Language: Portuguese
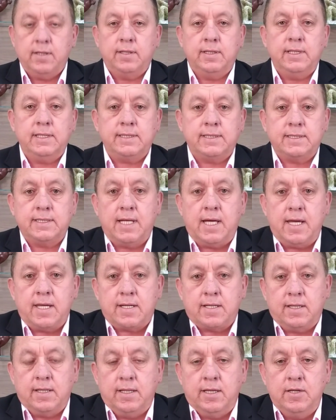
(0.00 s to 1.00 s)

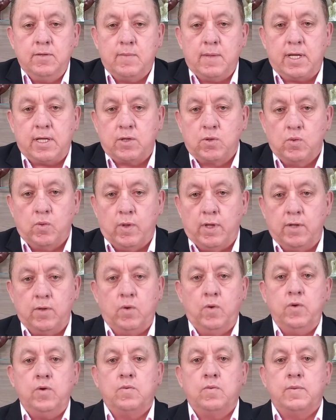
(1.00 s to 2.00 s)
Estar em uma rua
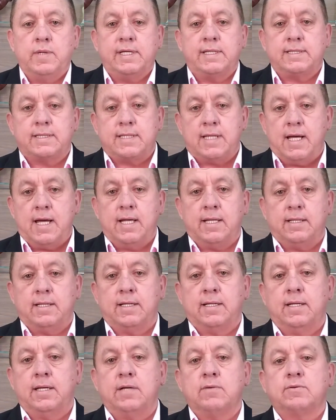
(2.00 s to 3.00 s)
ou em uma estrada
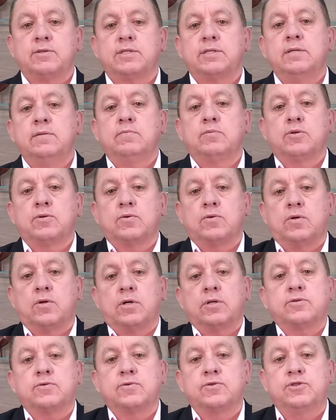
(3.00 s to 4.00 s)
é um símbolo do
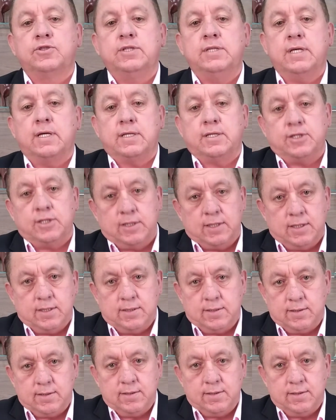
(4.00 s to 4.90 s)
nosso dia a dia.